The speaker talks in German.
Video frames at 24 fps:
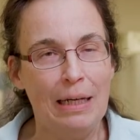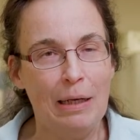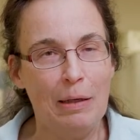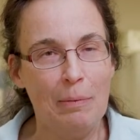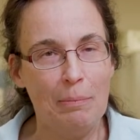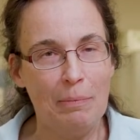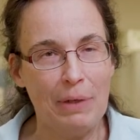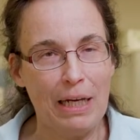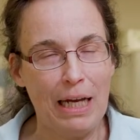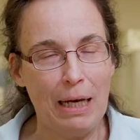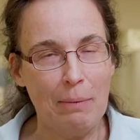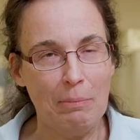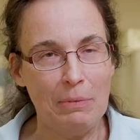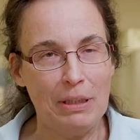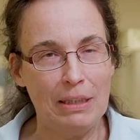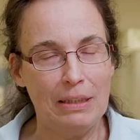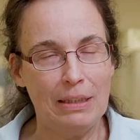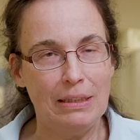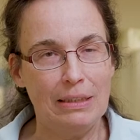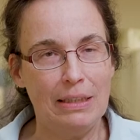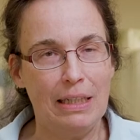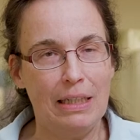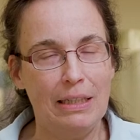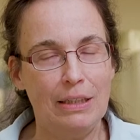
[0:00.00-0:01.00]
im Rahmen
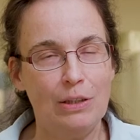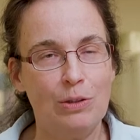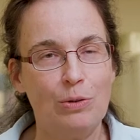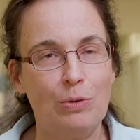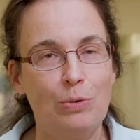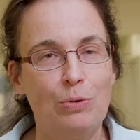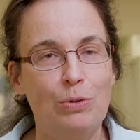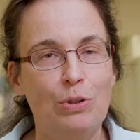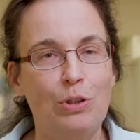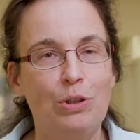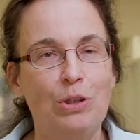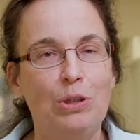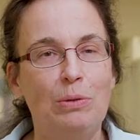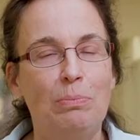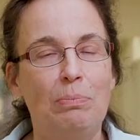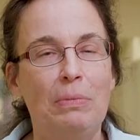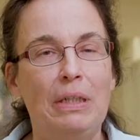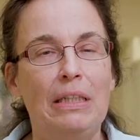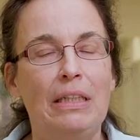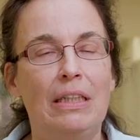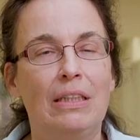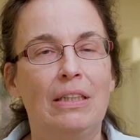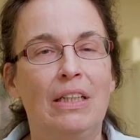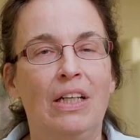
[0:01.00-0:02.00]
dieser elektronischen
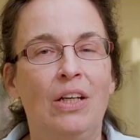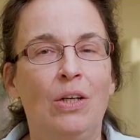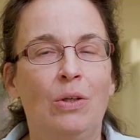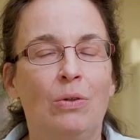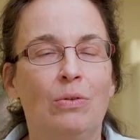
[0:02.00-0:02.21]
Medien.